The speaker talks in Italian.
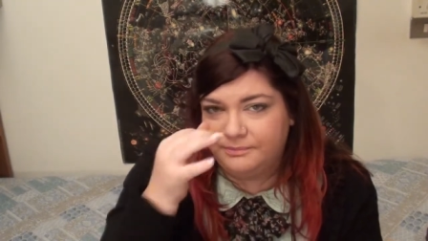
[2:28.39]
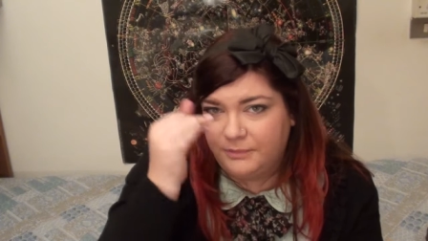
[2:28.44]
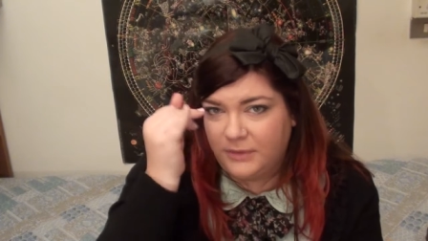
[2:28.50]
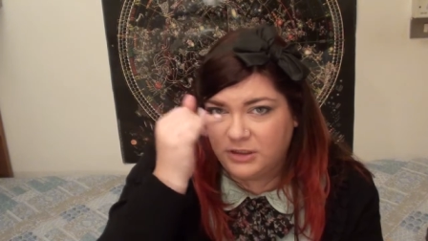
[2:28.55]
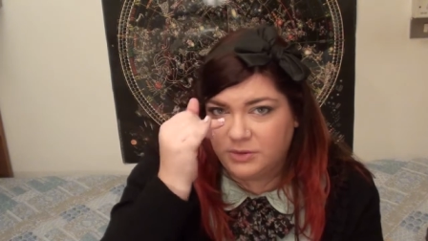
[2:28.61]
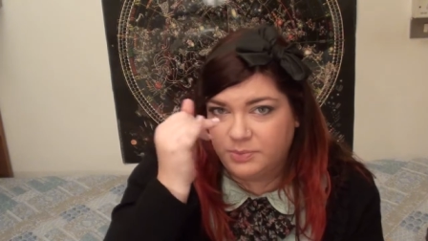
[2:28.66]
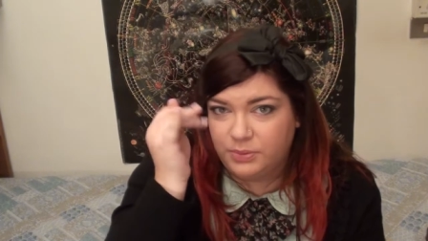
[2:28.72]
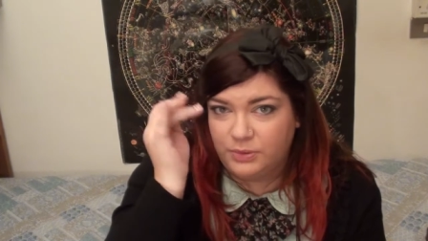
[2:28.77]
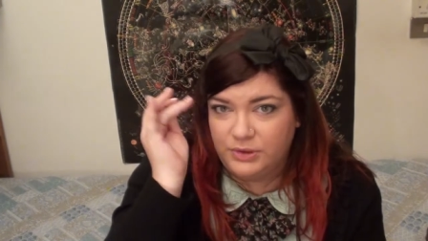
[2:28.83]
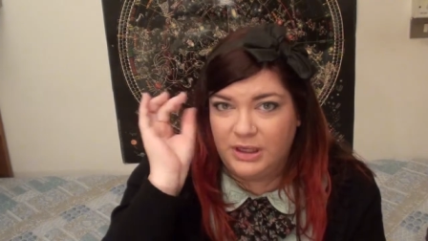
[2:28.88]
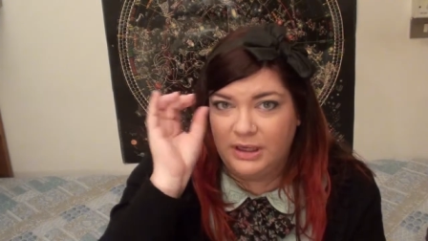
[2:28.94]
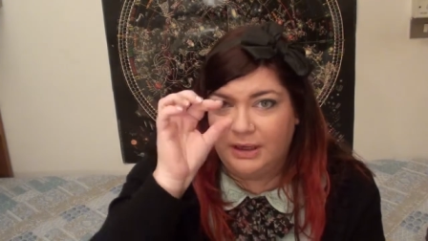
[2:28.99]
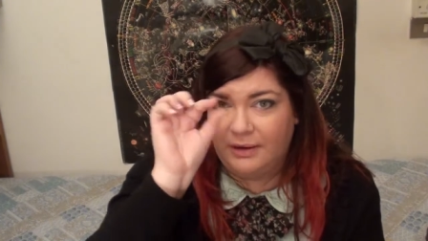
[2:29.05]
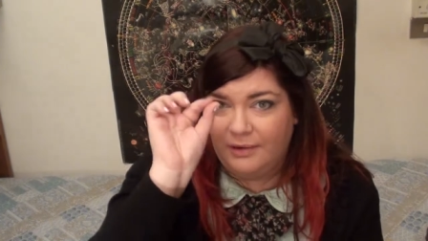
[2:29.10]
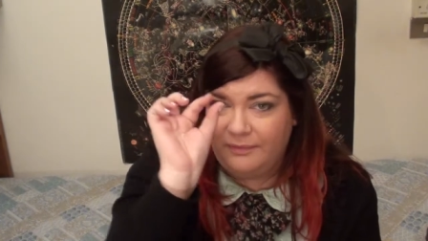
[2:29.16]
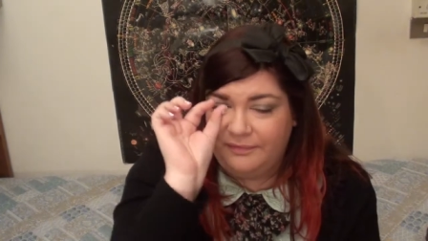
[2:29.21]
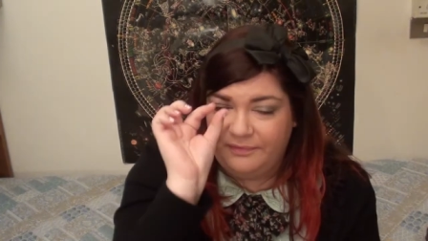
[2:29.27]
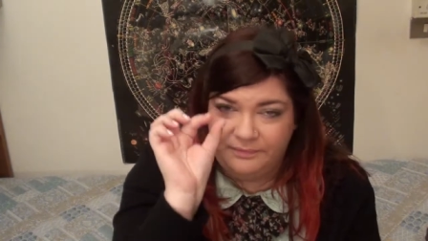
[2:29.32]
la
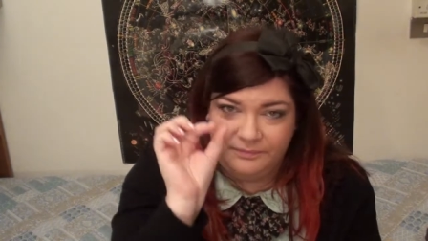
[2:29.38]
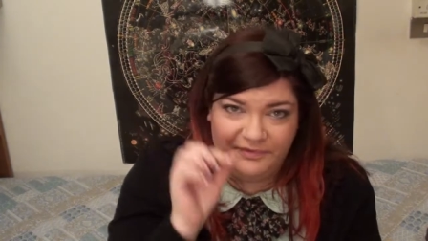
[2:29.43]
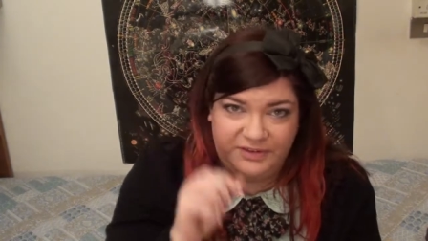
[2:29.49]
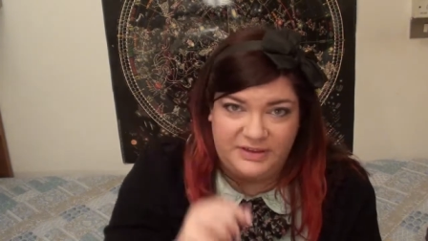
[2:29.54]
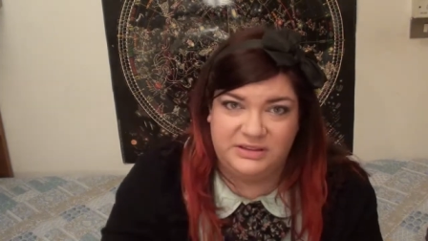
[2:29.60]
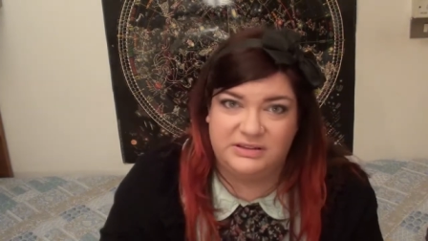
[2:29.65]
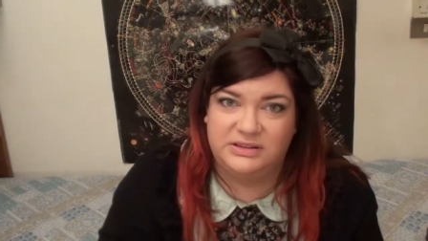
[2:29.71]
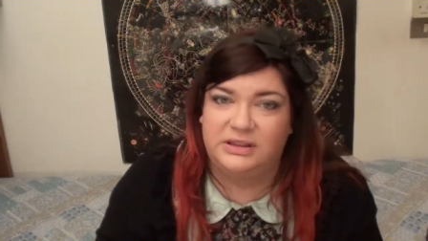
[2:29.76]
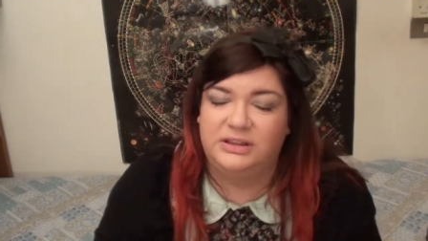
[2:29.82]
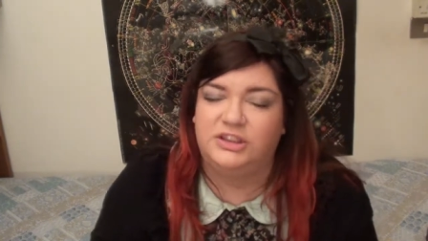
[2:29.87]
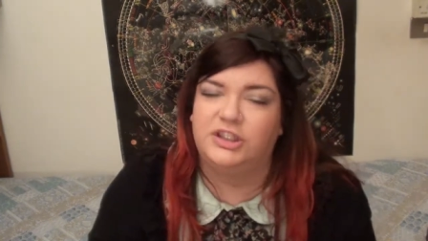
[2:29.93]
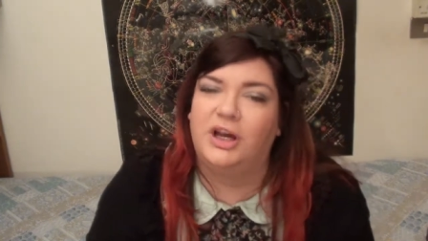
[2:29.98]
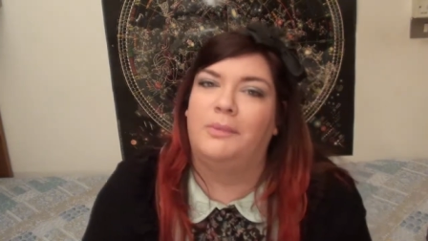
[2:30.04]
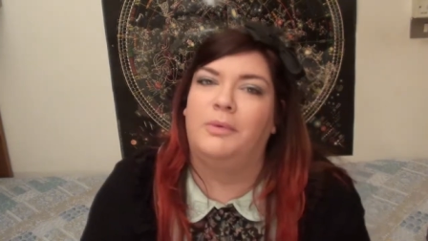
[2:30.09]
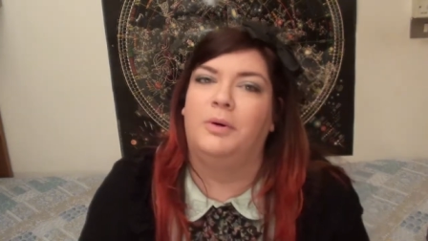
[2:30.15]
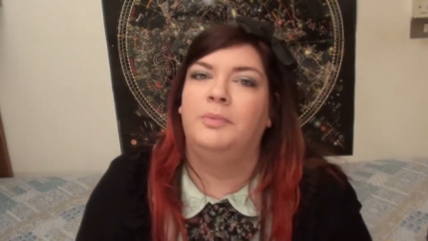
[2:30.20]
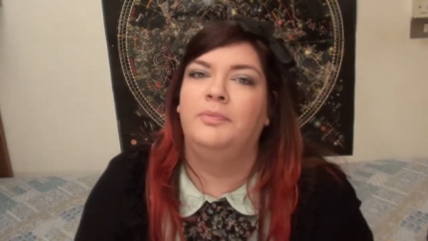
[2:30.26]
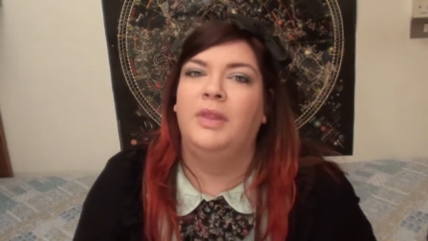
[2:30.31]
spugna fissa
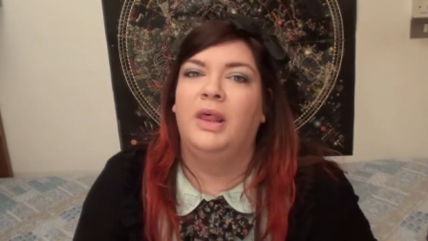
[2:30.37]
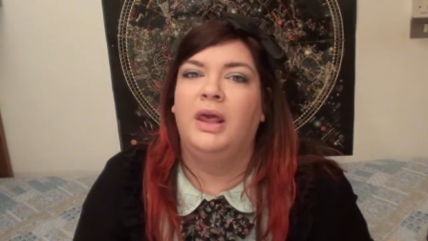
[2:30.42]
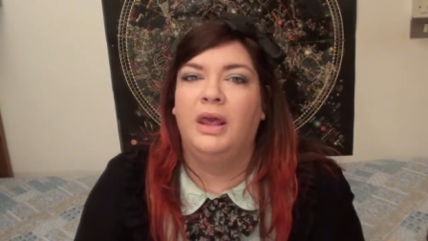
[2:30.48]
diciamo